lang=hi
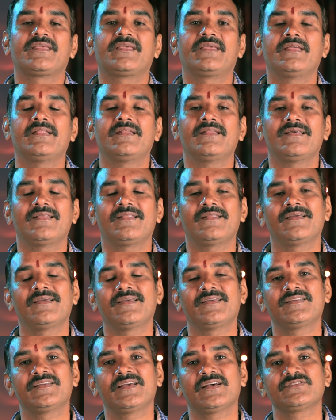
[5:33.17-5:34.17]
किन्नर
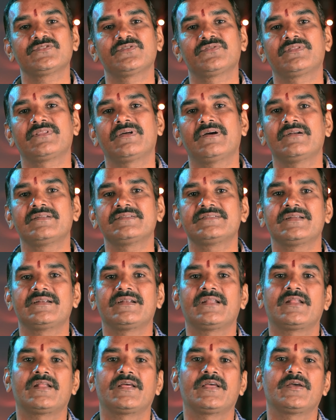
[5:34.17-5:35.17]
या जो थर्ड
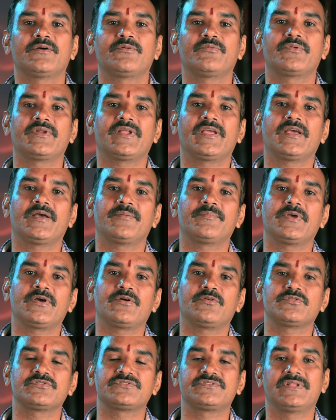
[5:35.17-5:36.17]
जेंडर हैं उन्हें हमें
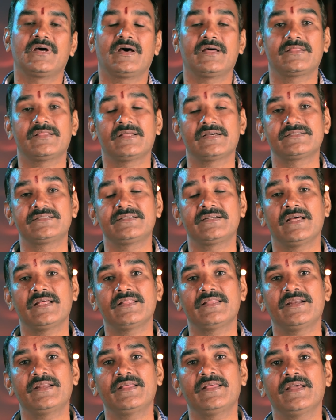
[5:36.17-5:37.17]
कुछ दान दक्षिणा
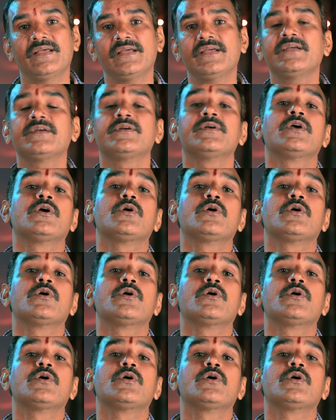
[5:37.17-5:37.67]
देनी है